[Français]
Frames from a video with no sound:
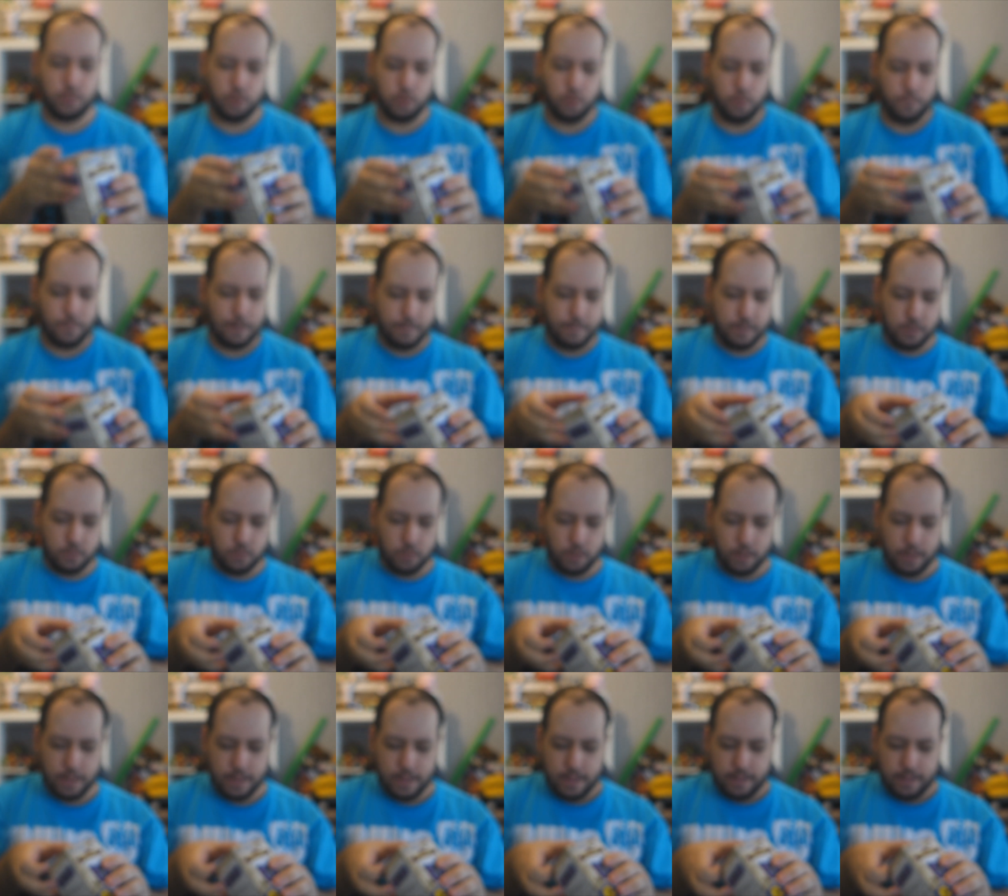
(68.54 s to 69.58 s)
de Do
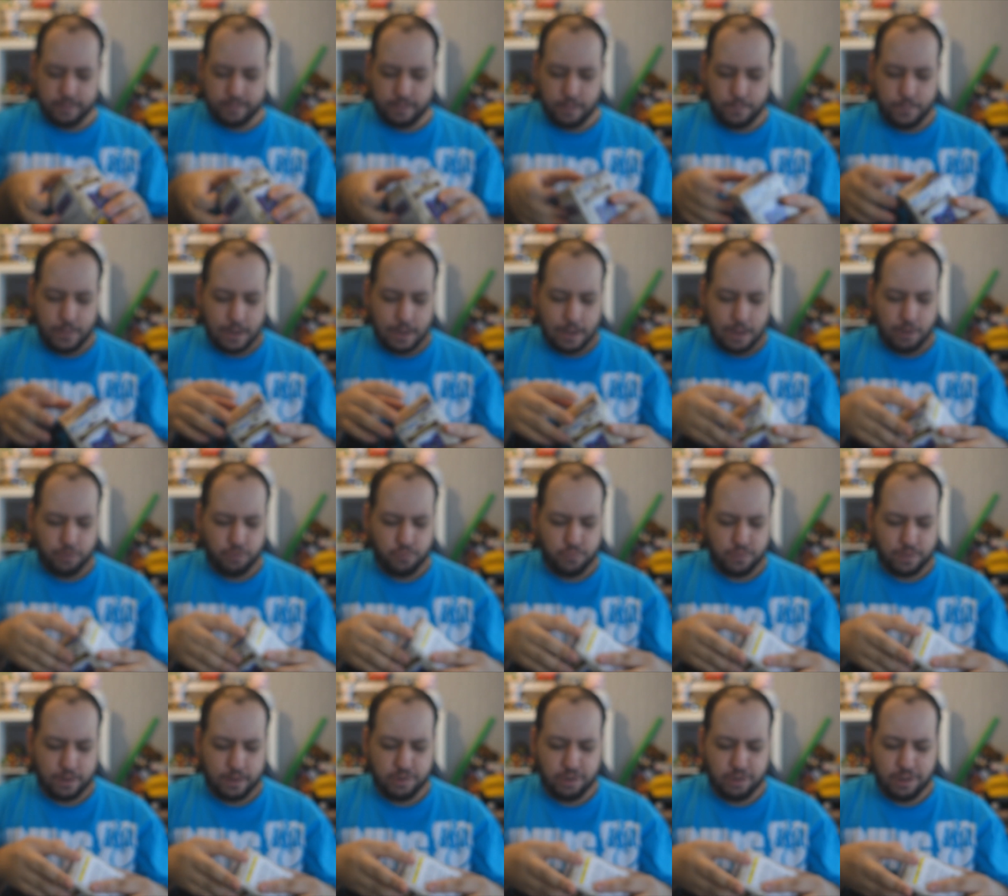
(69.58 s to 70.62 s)
Flamingo. Ces verres-là, je
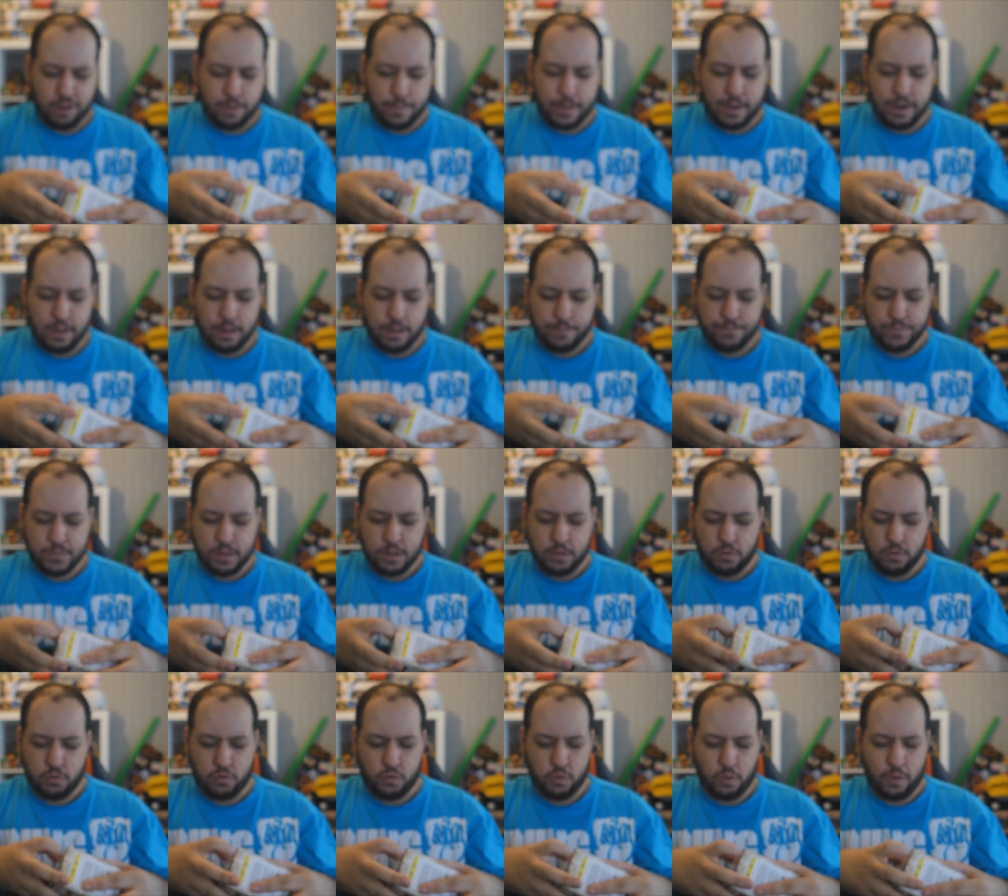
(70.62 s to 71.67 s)
vous en ai déjà déballé
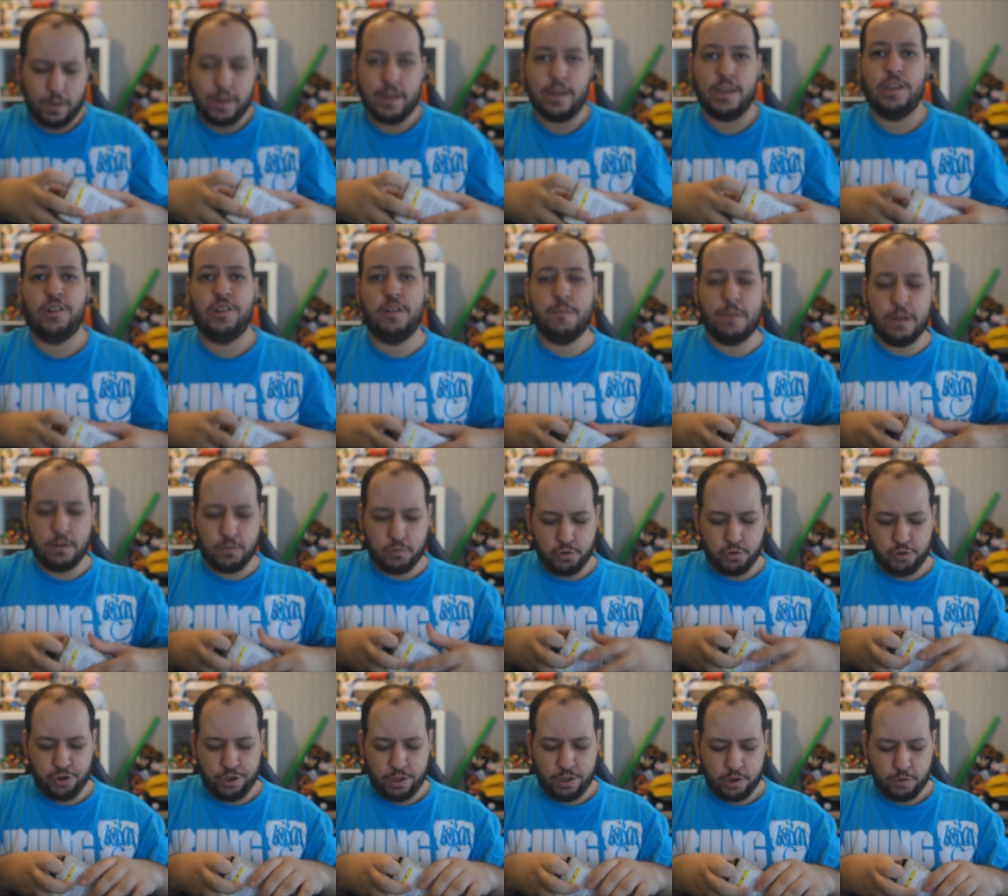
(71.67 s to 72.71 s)
durant un Ichiban
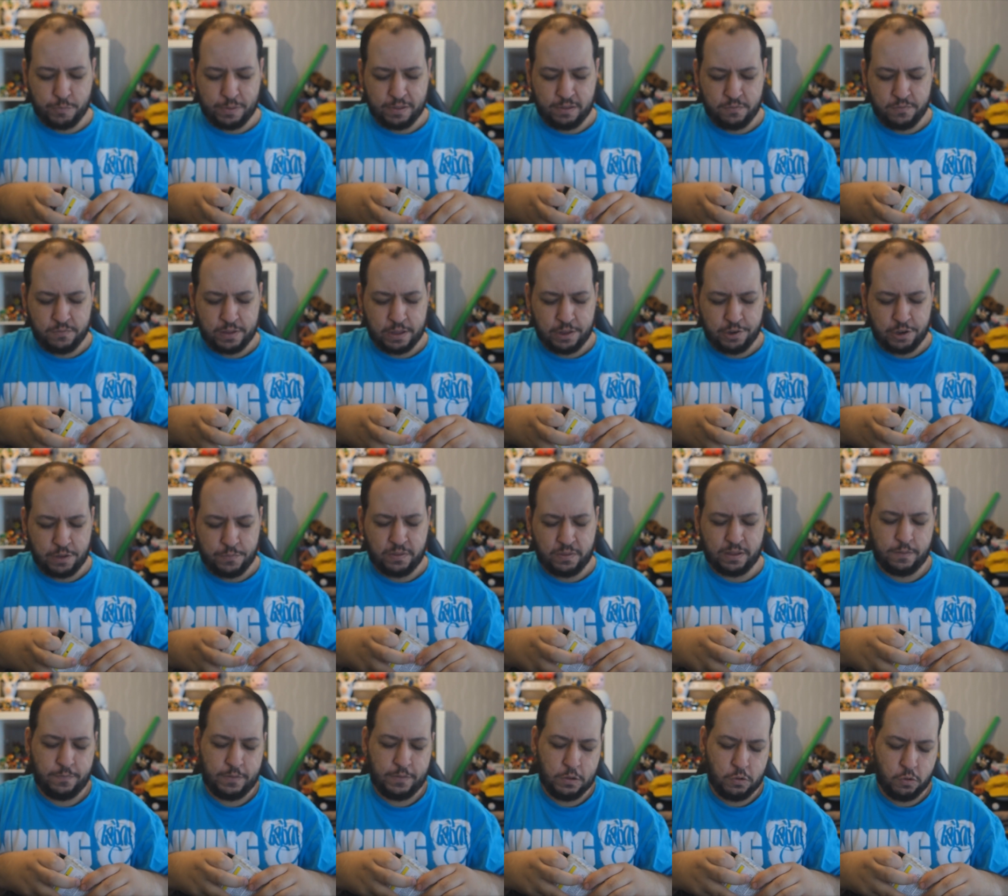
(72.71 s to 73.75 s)
Kuji. Je sais pas si vous avez déjà vu
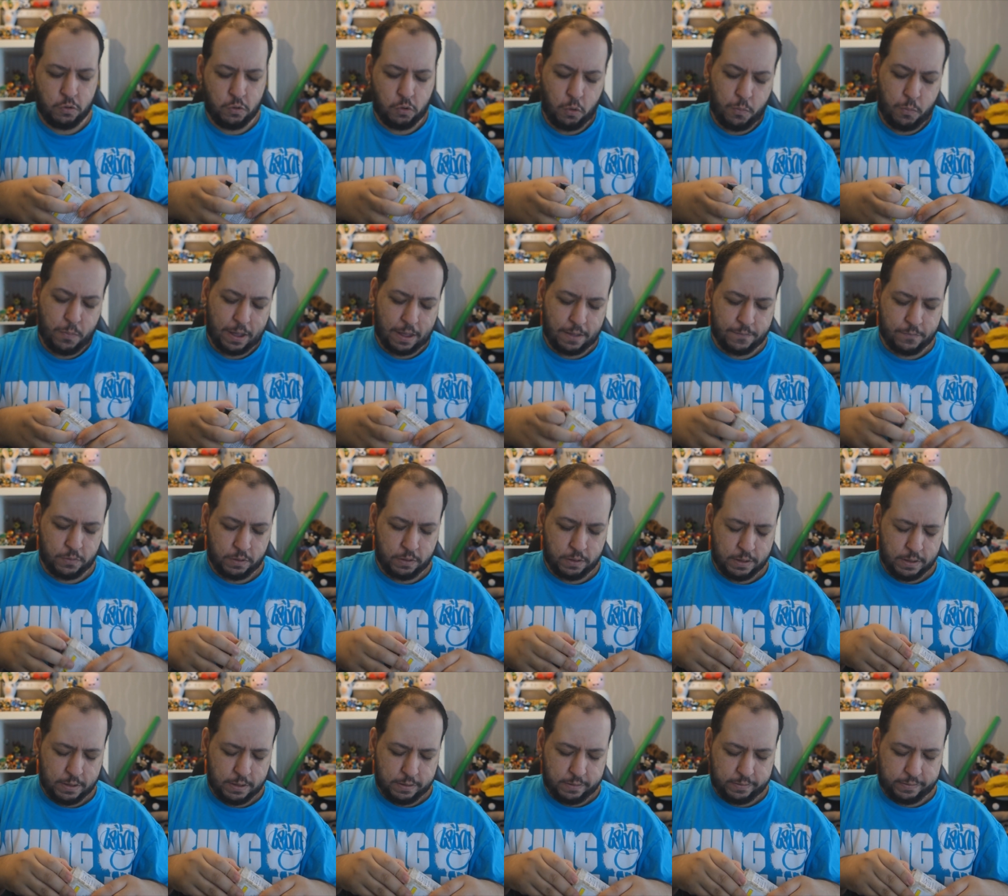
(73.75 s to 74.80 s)
cette vidéo auparavant.
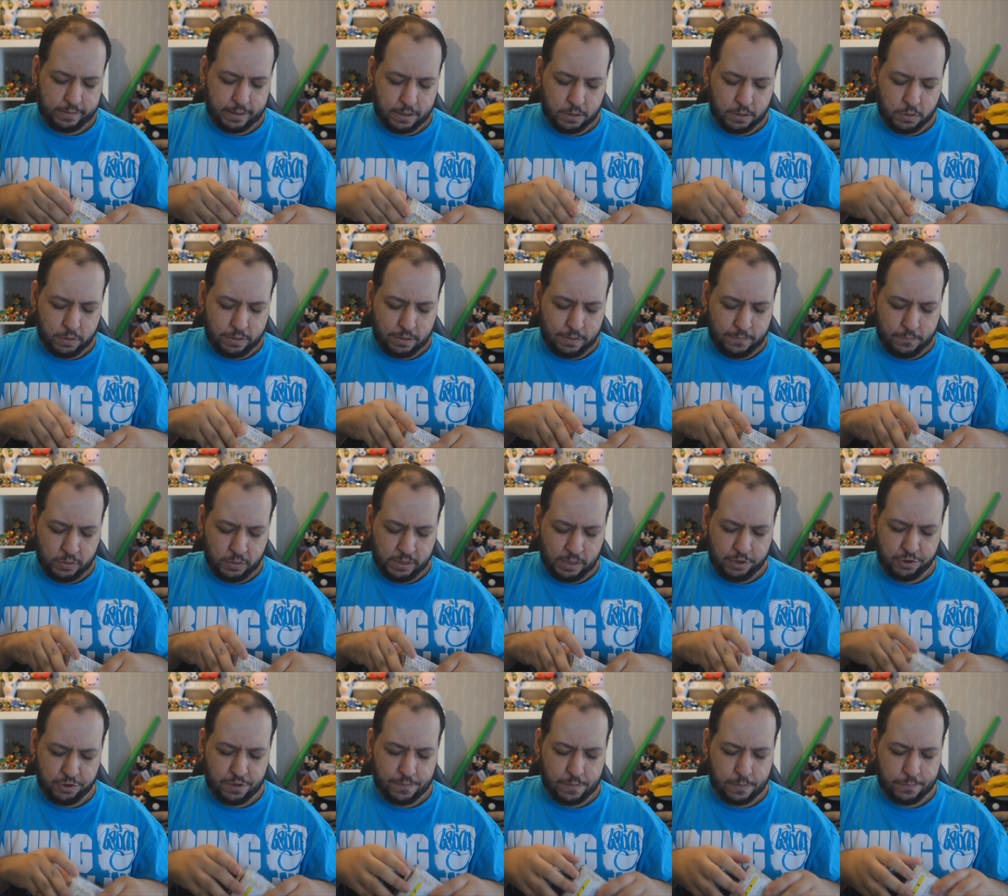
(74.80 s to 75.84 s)
C'était un petit
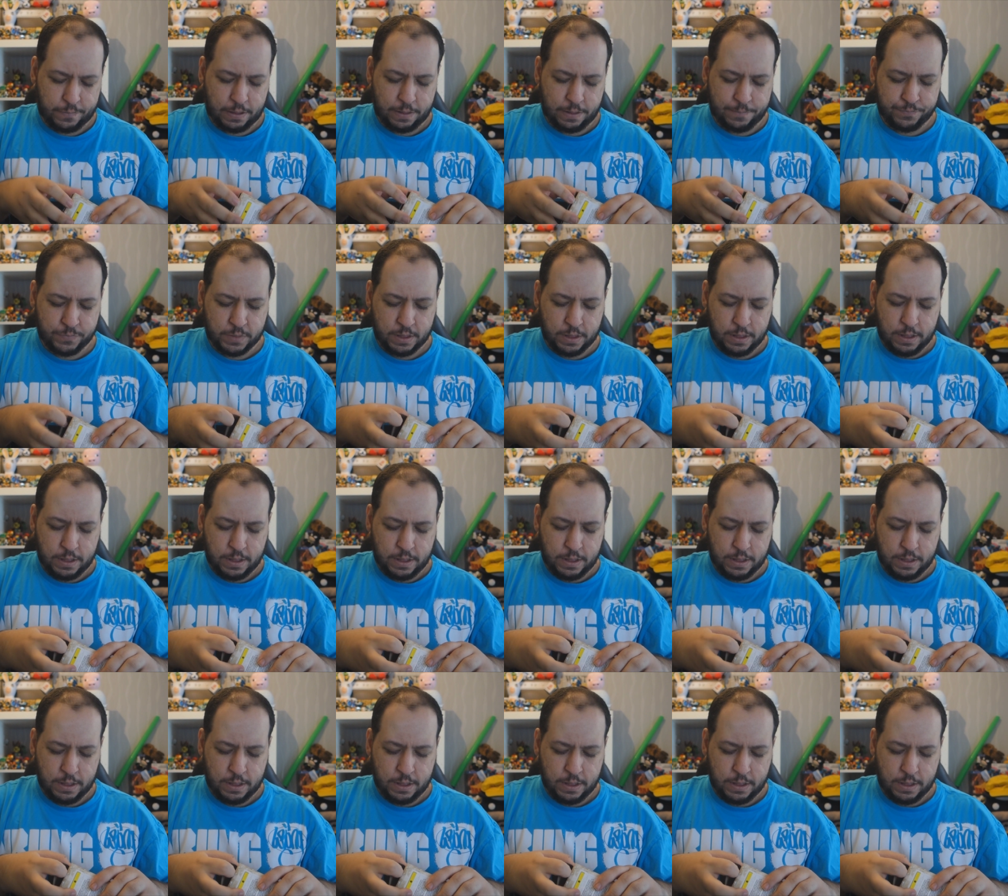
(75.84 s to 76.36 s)
que j'avais fait.